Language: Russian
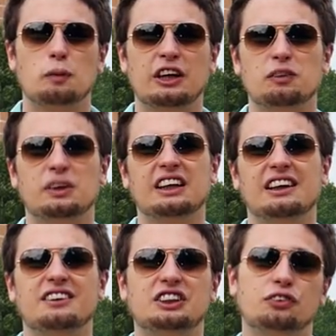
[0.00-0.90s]
Поэтому не
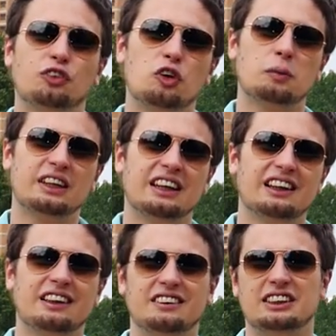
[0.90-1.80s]
ловите фомы, не
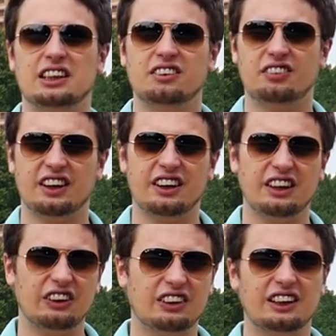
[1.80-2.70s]
ловите
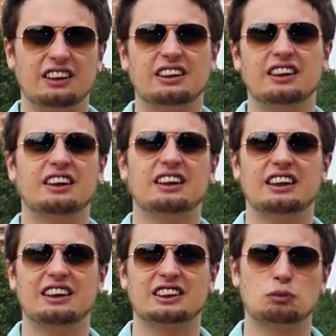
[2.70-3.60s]
эйфории. На этот рынок
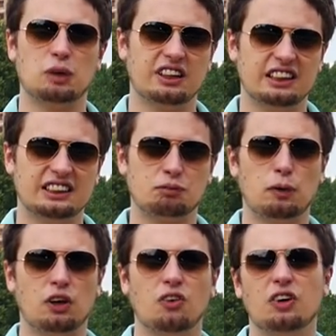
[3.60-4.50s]
надо смотреть
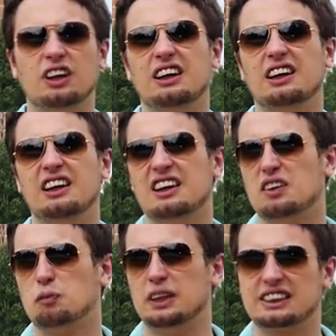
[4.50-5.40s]
спокойно,
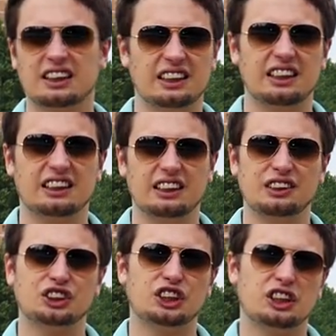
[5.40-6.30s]
без каких-то
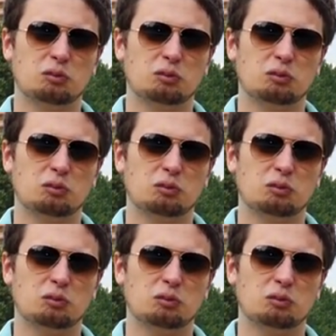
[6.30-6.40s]
лишних